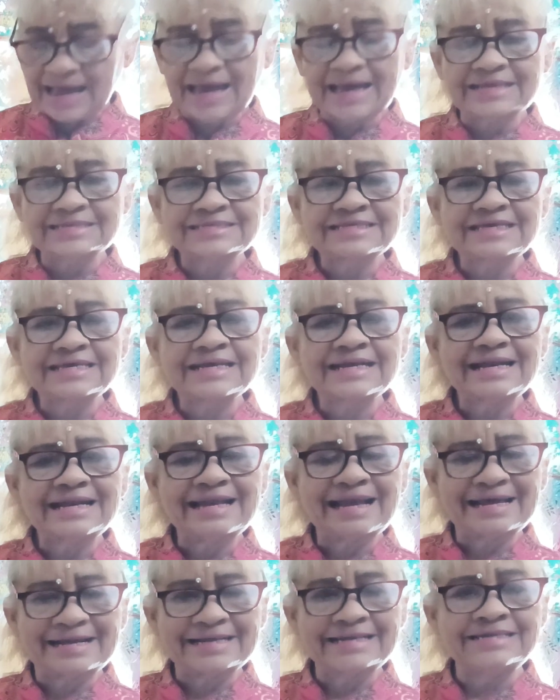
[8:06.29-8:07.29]
ser
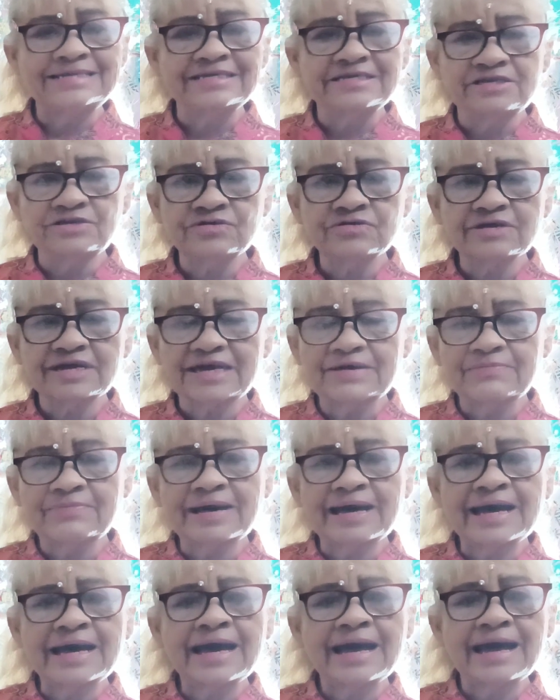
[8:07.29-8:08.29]
la religión que
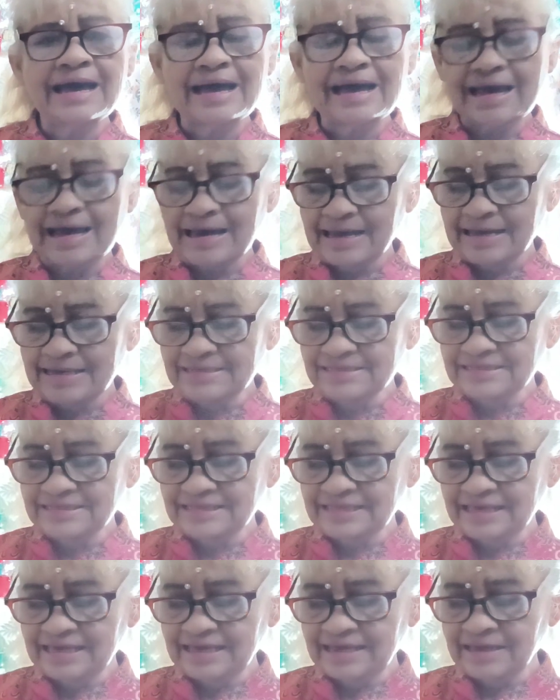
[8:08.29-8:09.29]
va a
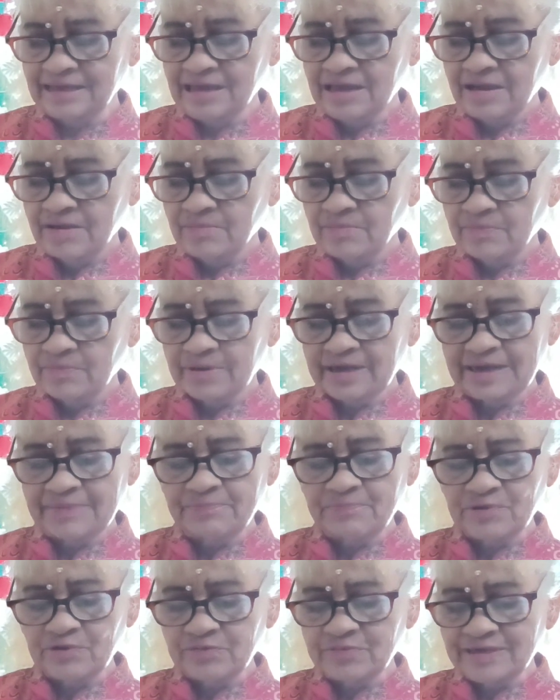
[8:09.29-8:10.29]
este que
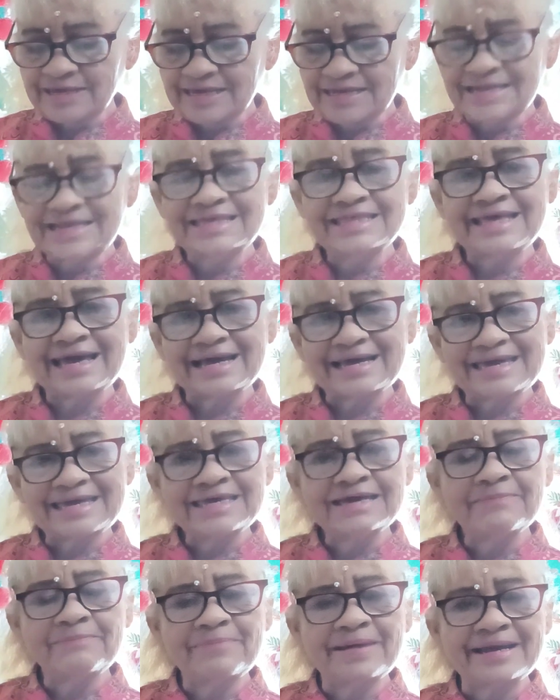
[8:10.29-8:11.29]
proviene de
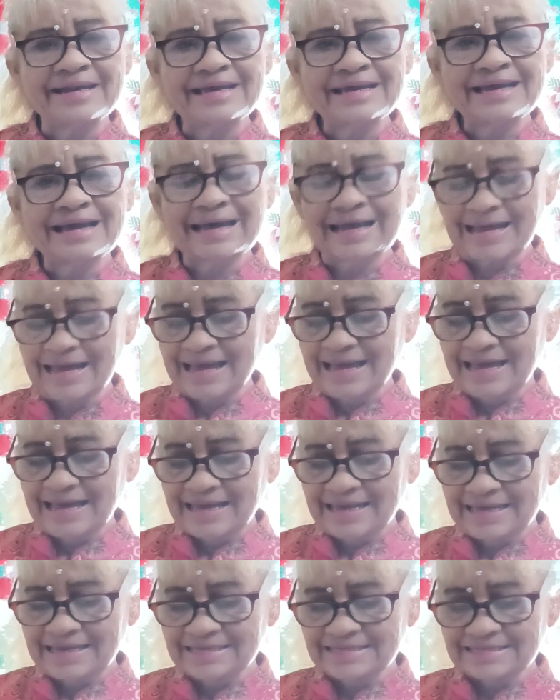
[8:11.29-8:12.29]
aquella pareja
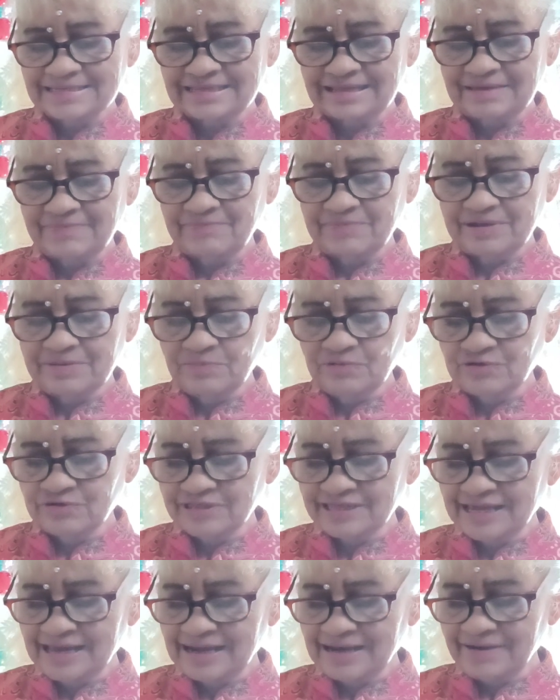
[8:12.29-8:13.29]
este
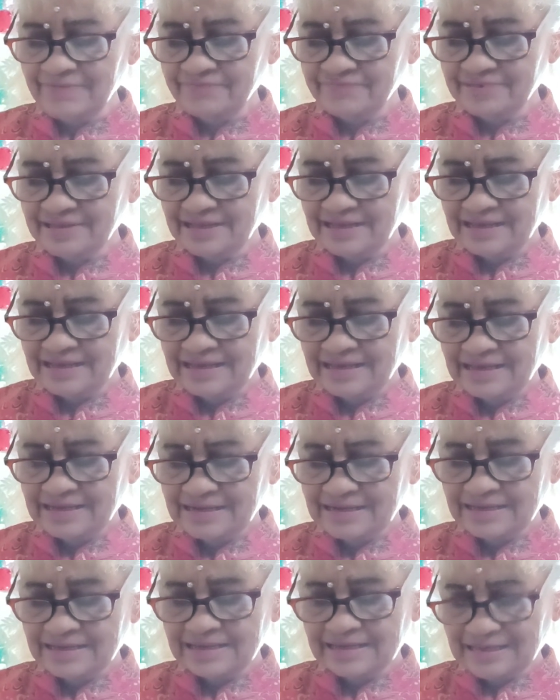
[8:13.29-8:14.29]
primordial
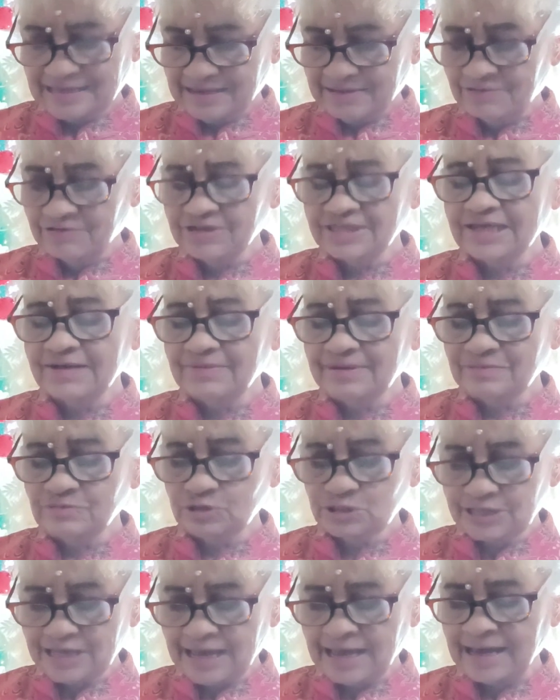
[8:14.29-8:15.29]
que ahorita
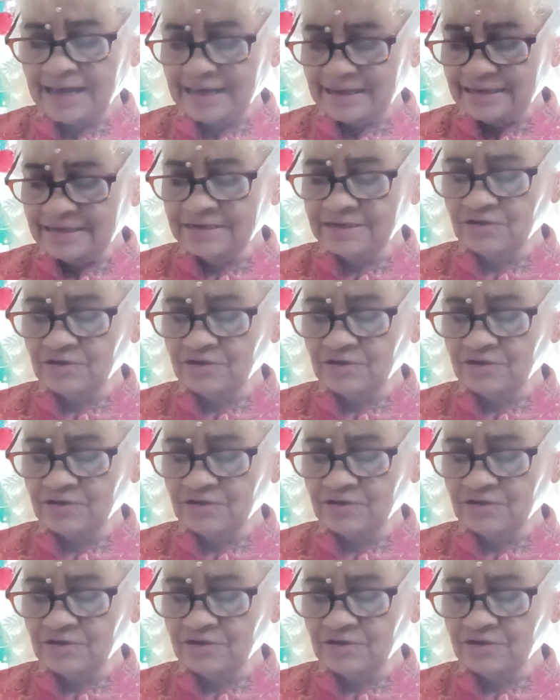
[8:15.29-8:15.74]
vamos a, ir